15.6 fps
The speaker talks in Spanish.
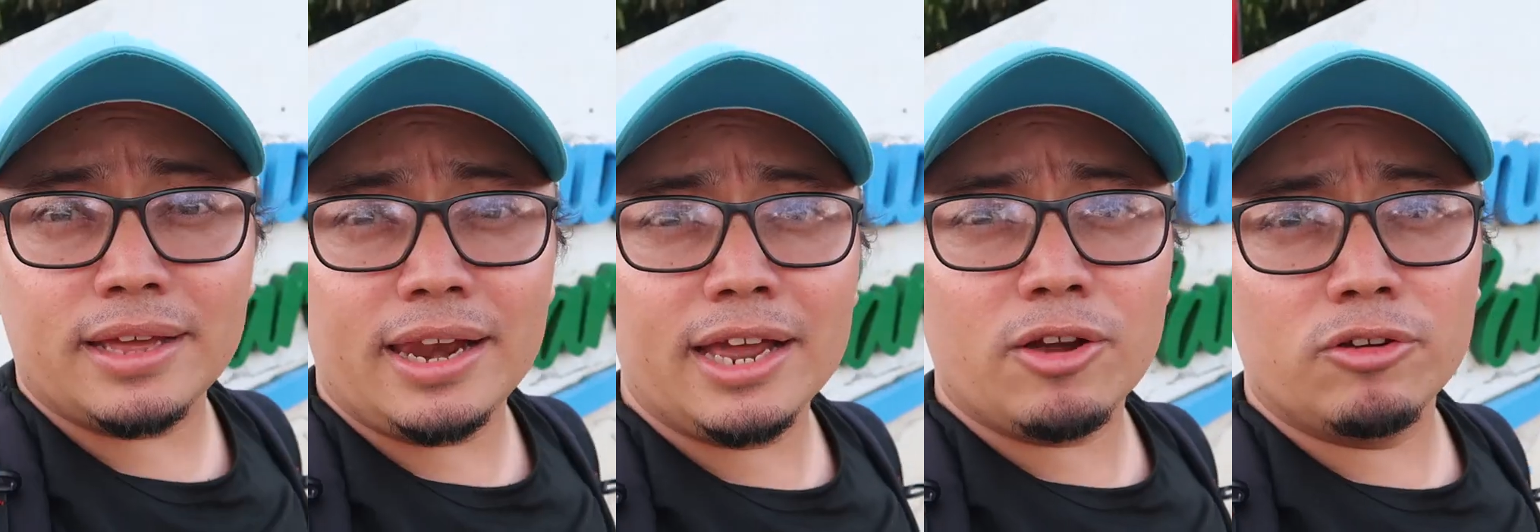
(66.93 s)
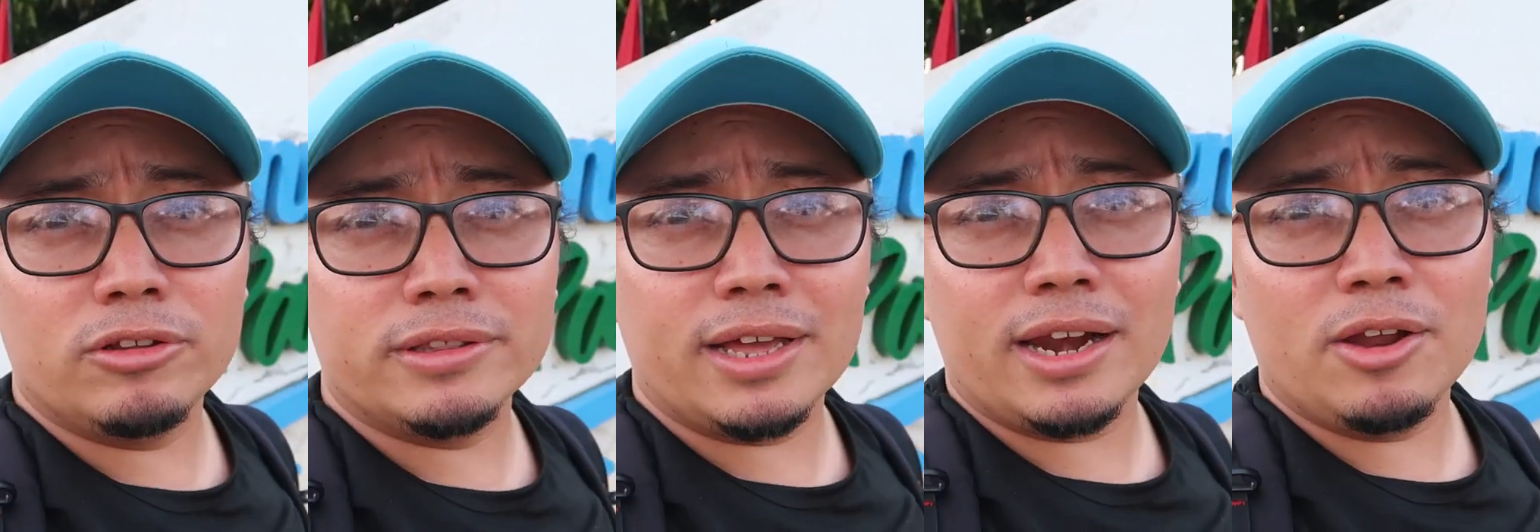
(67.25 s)
les
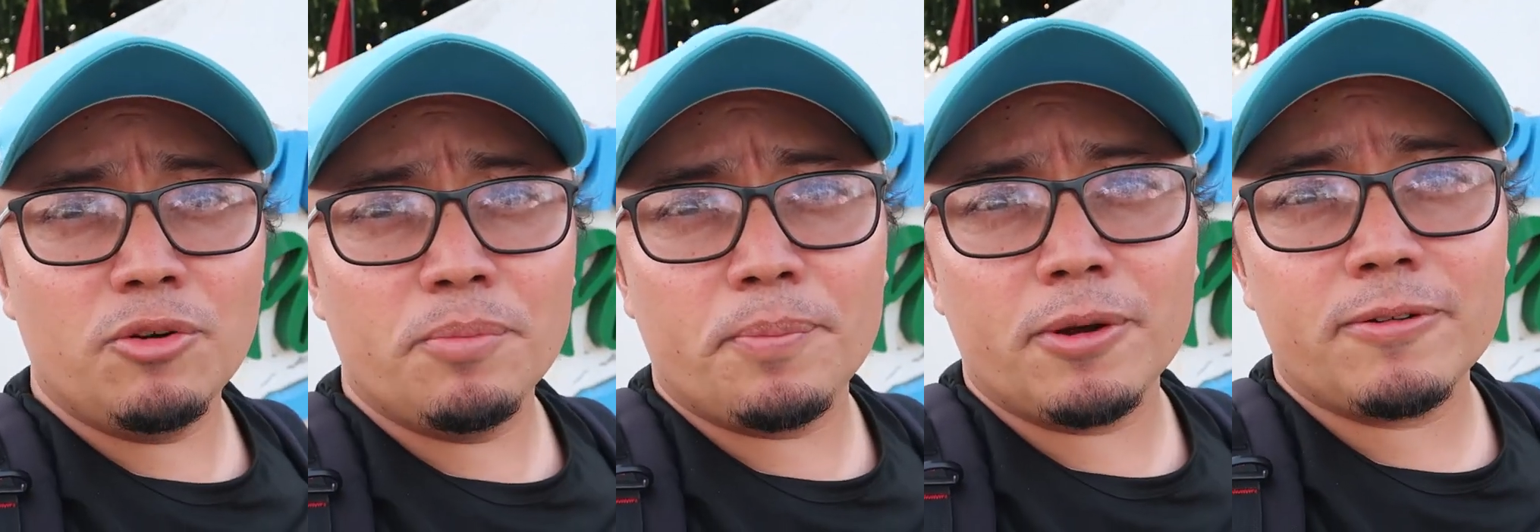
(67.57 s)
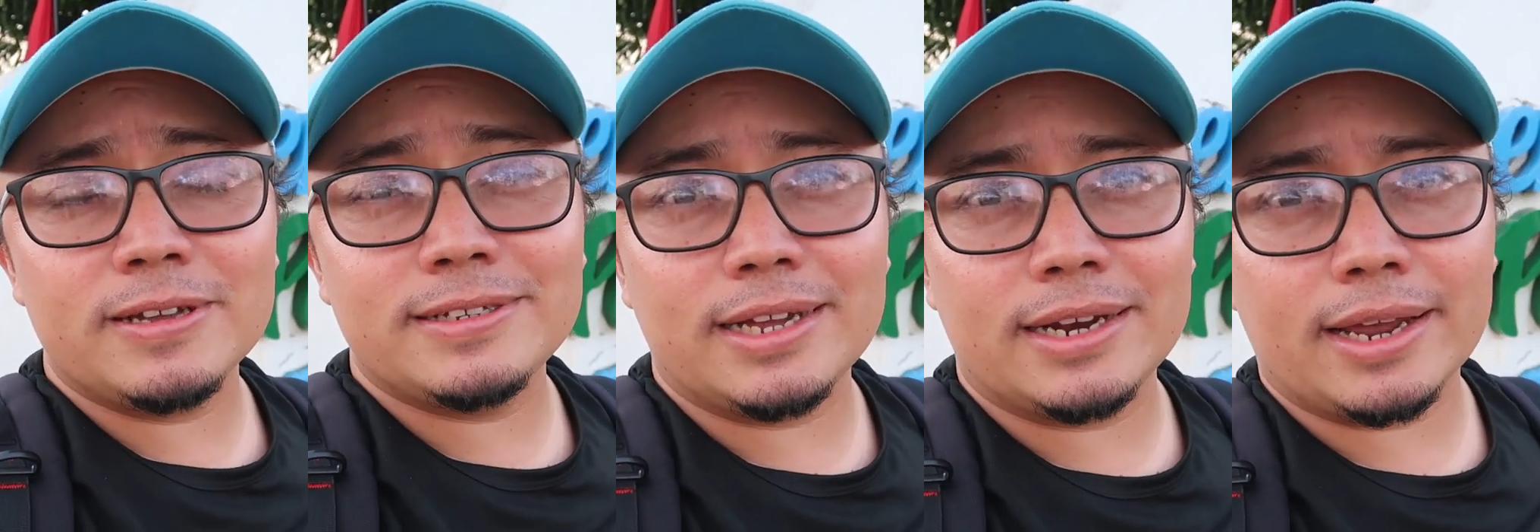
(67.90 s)
contarles un
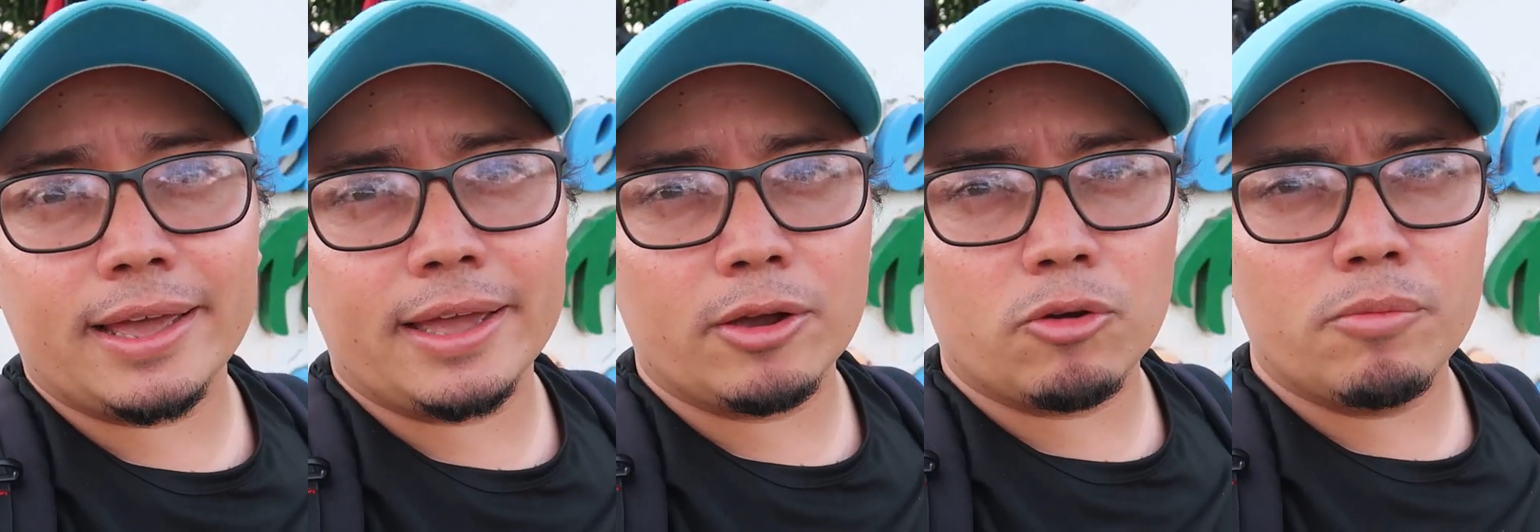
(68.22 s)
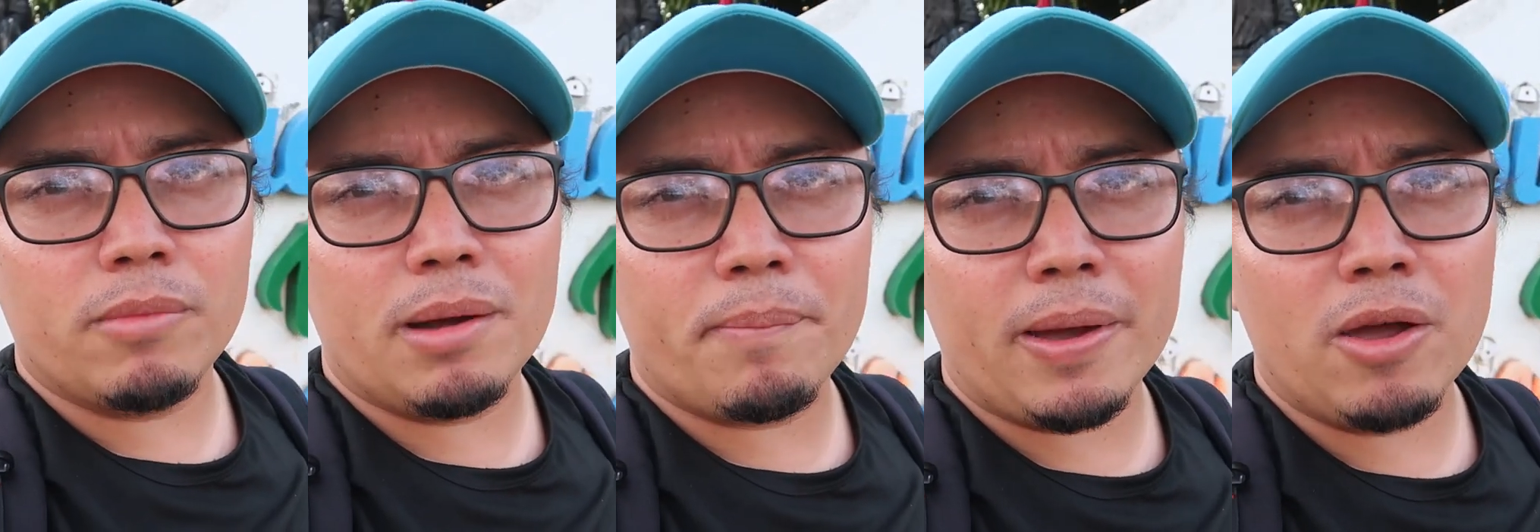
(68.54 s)
poco acerca de
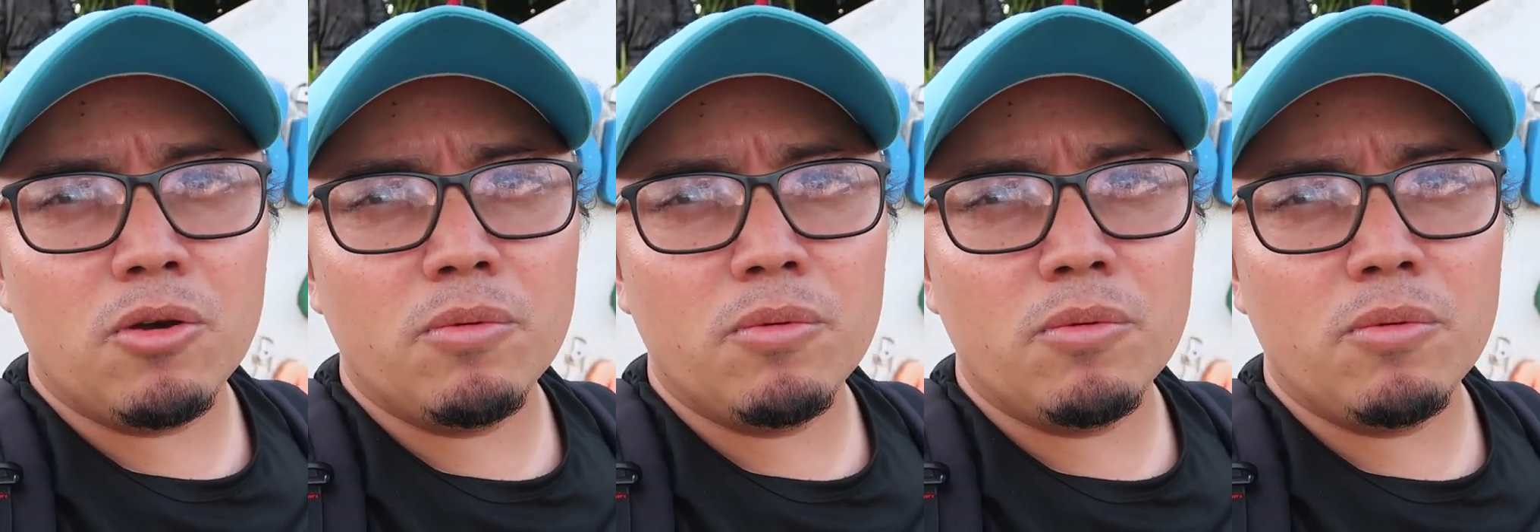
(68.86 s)
Cumapa.